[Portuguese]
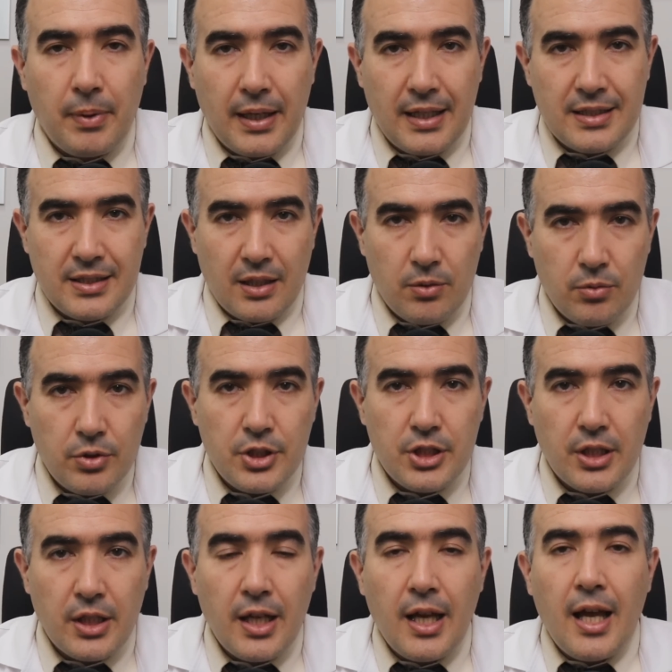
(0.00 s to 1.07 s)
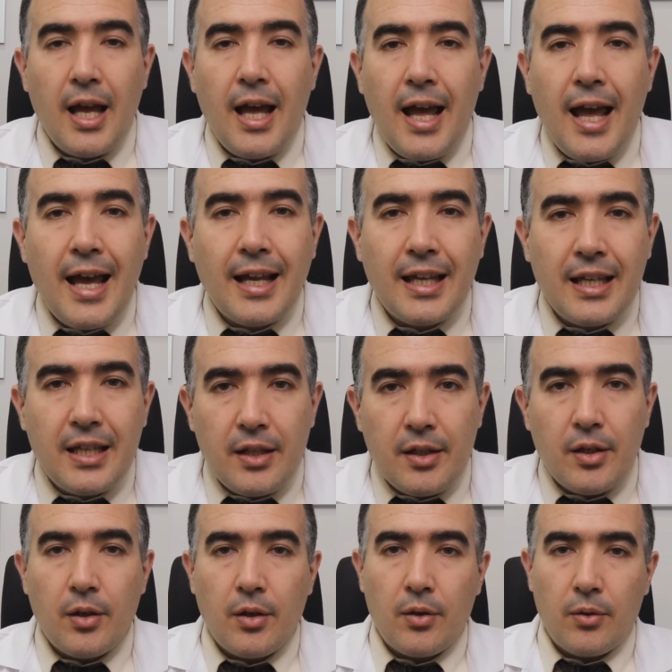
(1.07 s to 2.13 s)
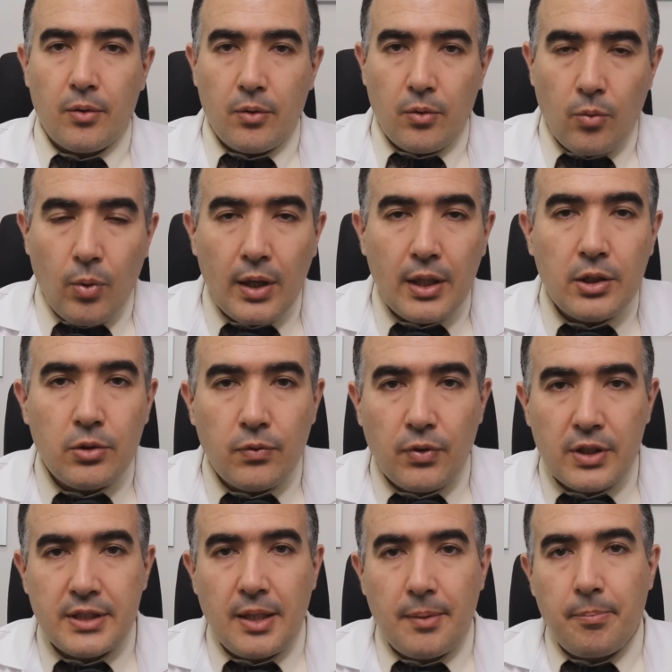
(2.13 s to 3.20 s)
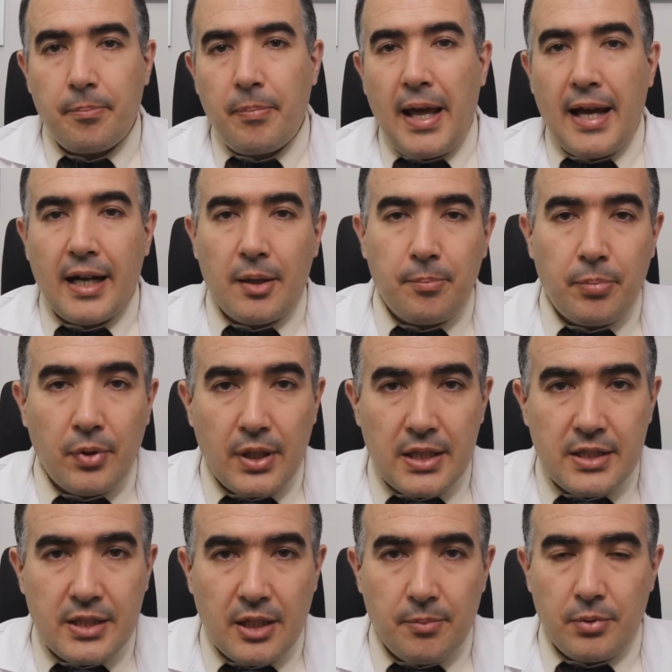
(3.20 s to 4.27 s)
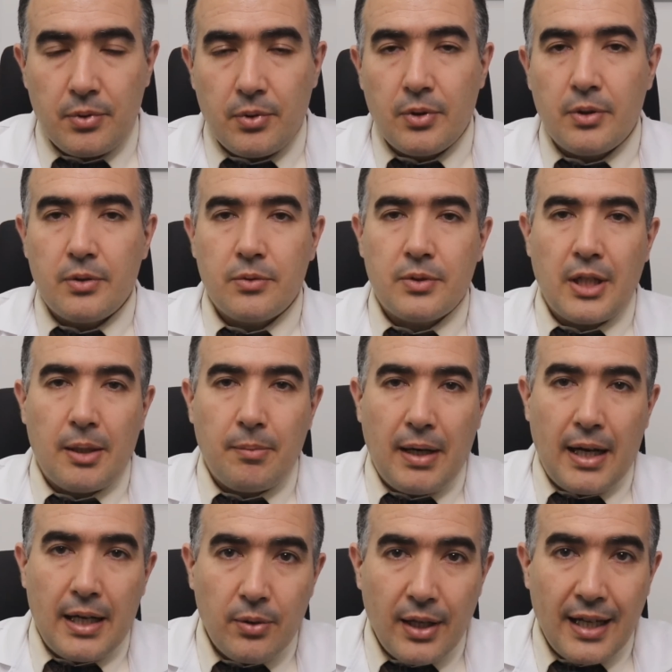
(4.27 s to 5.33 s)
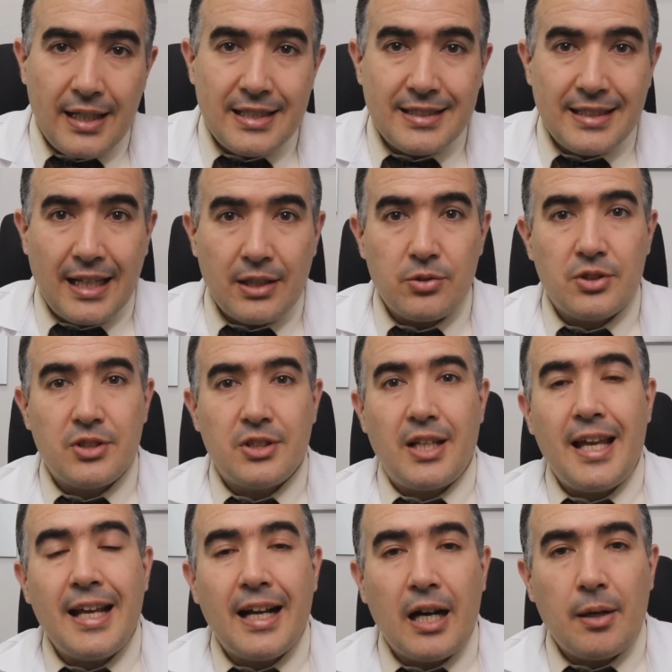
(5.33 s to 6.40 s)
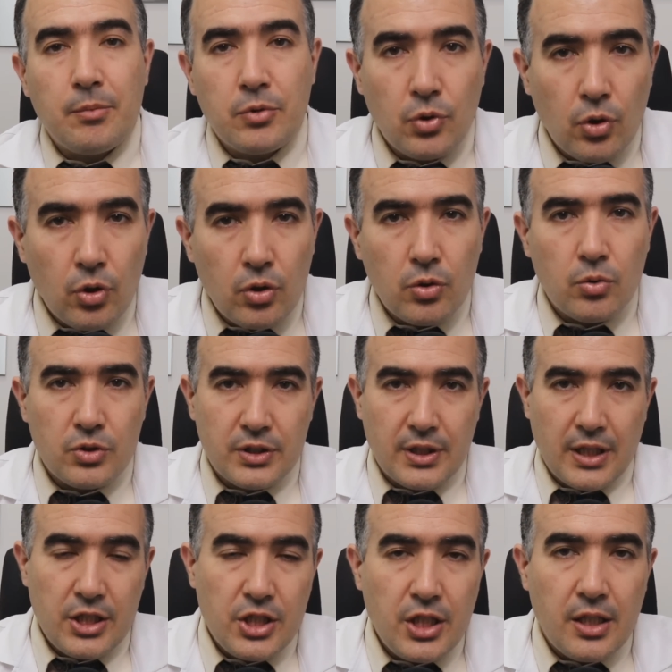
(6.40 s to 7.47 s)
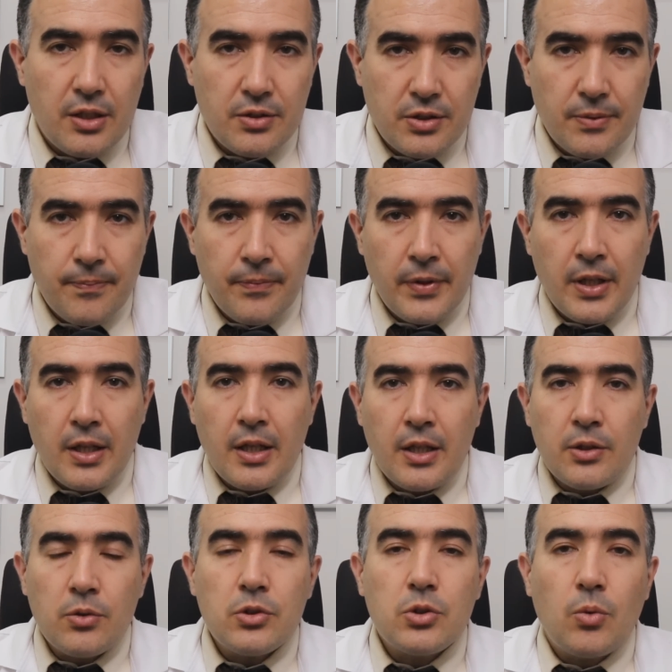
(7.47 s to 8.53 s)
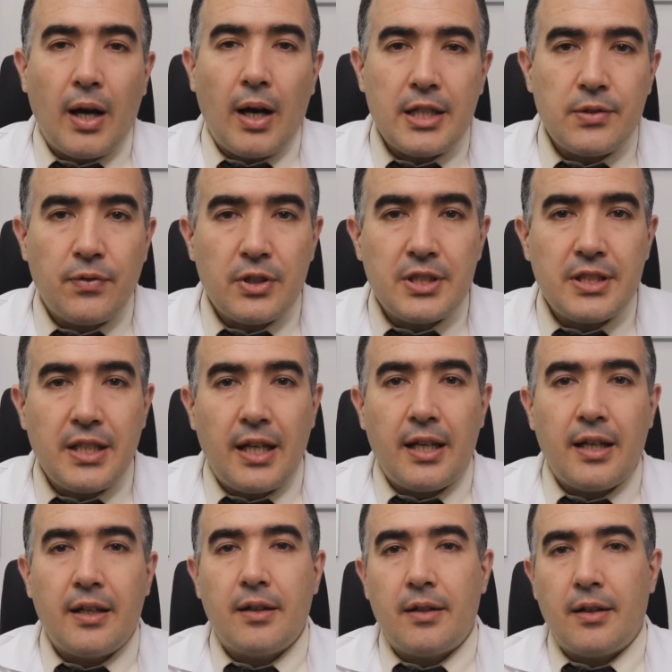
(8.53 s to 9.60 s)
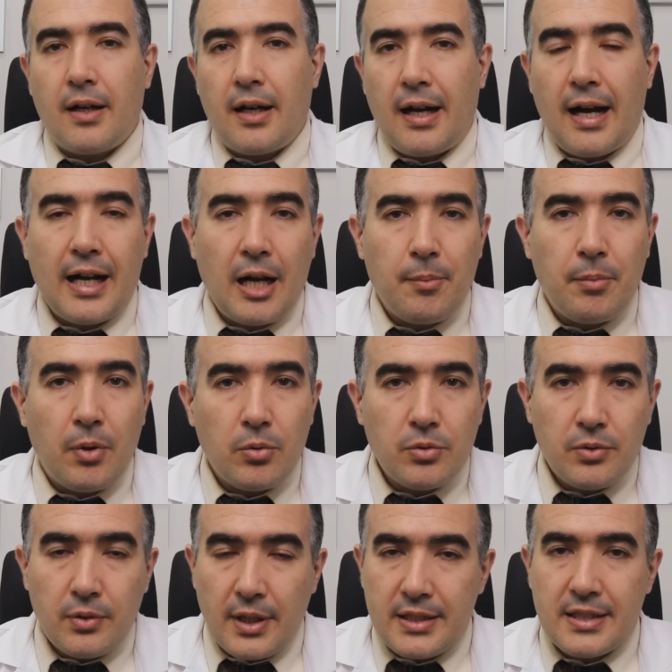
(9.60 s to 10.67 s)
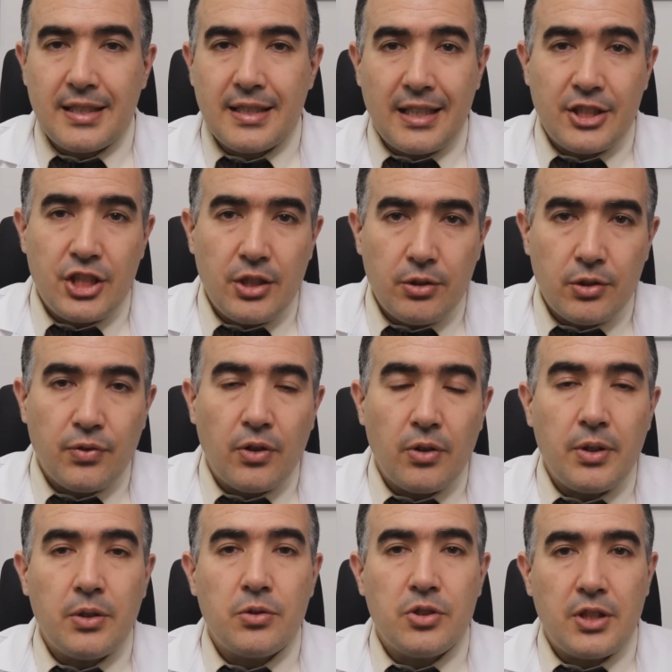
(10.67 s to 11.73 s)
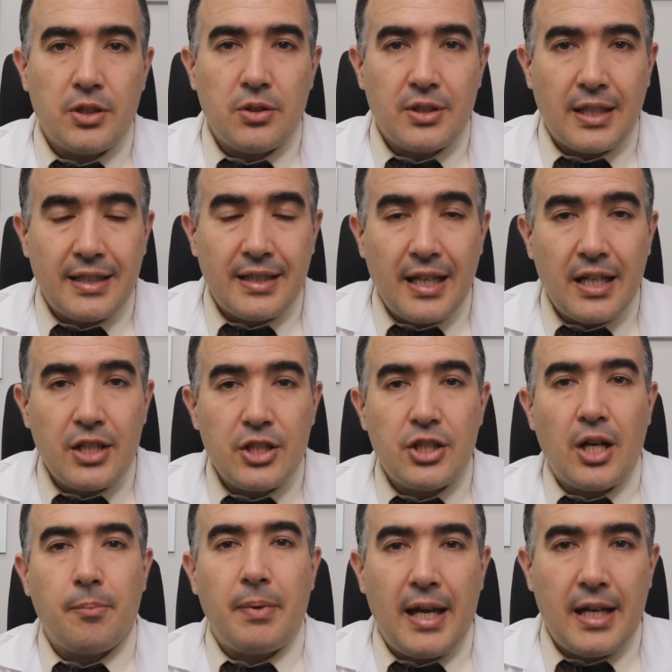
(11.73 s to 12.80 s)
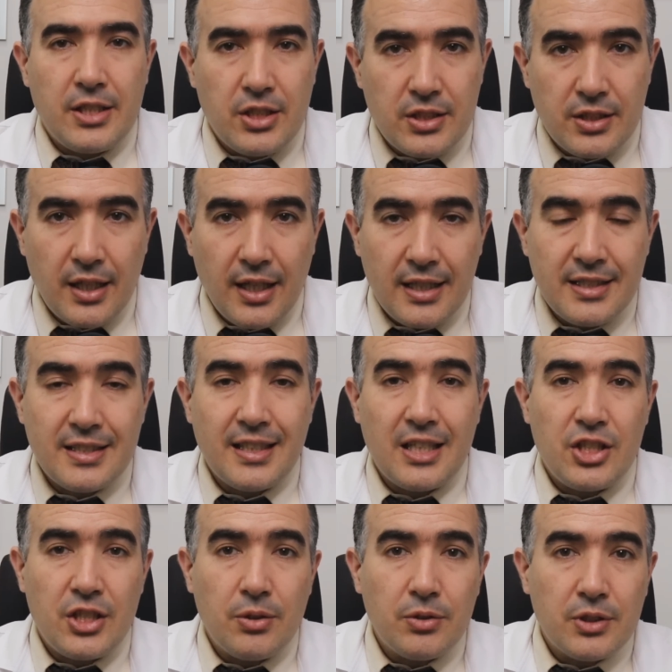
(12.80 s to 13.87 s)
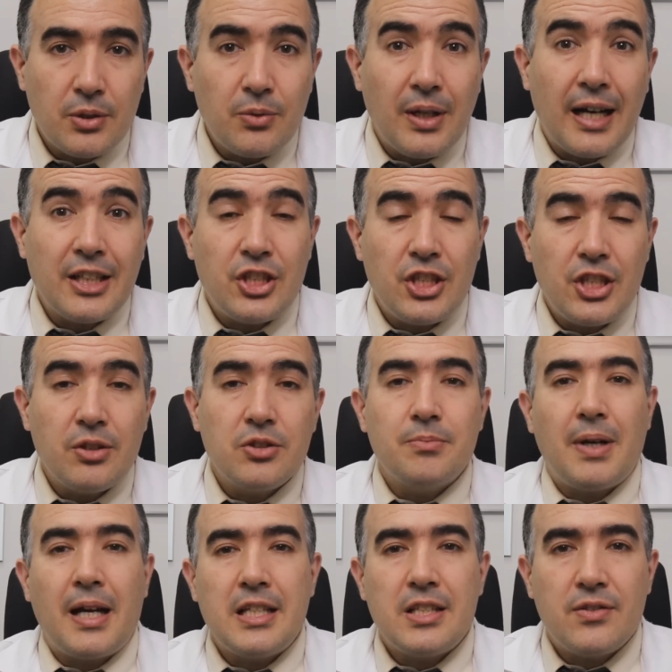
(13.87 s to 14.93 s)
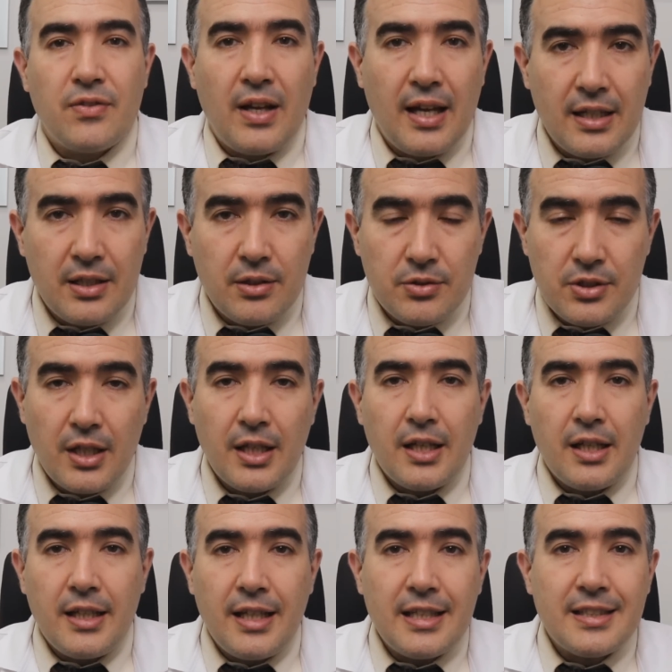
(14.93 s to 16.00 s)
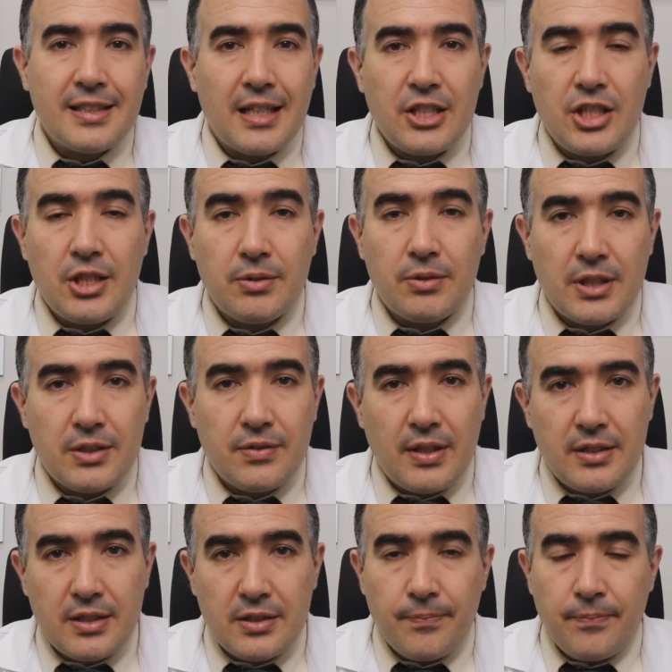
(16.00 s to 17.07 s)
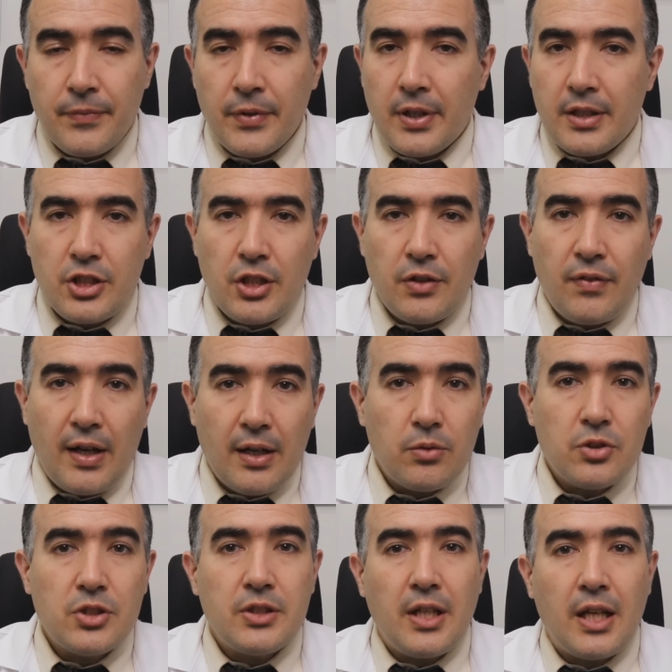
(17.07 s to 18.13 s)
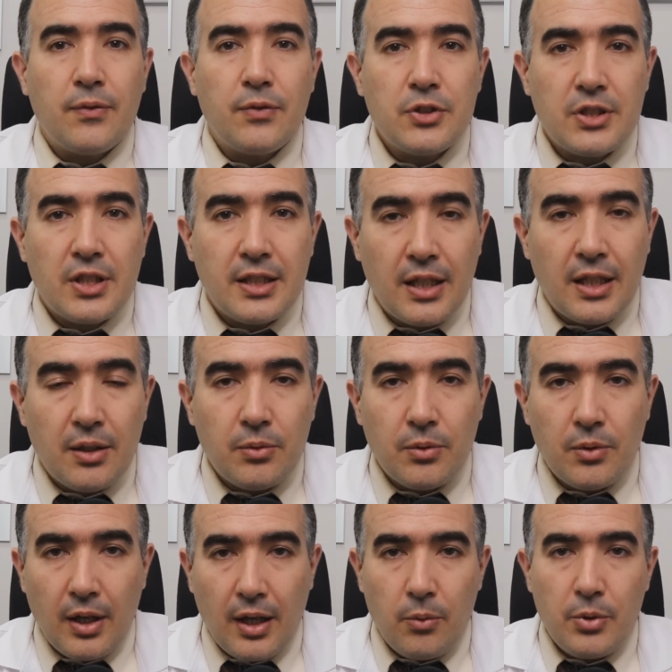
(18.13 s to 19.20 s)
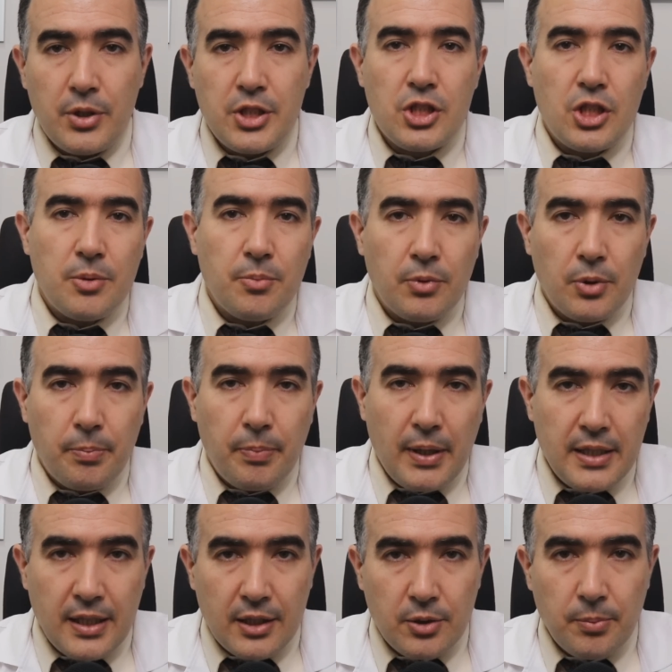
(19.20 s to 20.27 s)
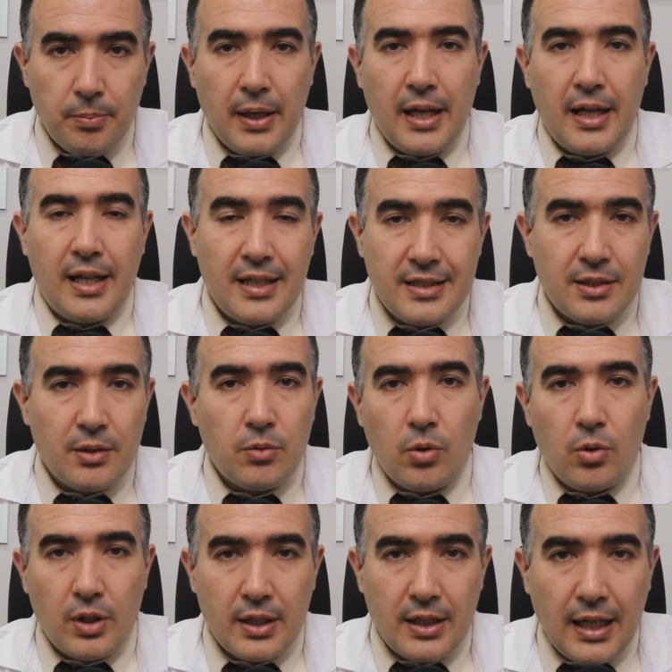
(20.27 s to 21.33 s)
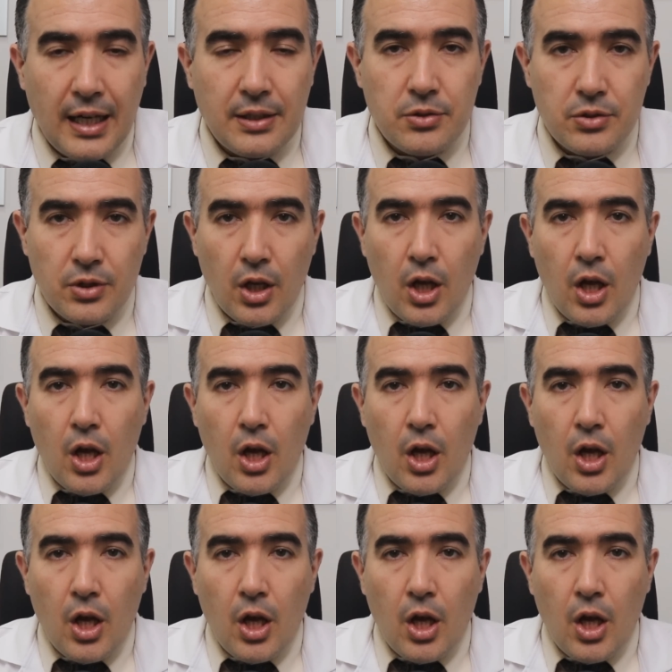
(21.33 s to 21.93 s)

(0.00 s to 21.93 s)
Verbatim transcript: para a saúde é que quando você pega, por exemplo, trabalho realizados em camundongos, ratinhos, nos quais você Acabou, esses ratinhos foram induzidos a ter diabetes. Esses ratinhos são ratinhos mais velhos. E esses ratinhos, às vezes, tiveram os nervos que dão o estímulo peniano para a ereção cortados.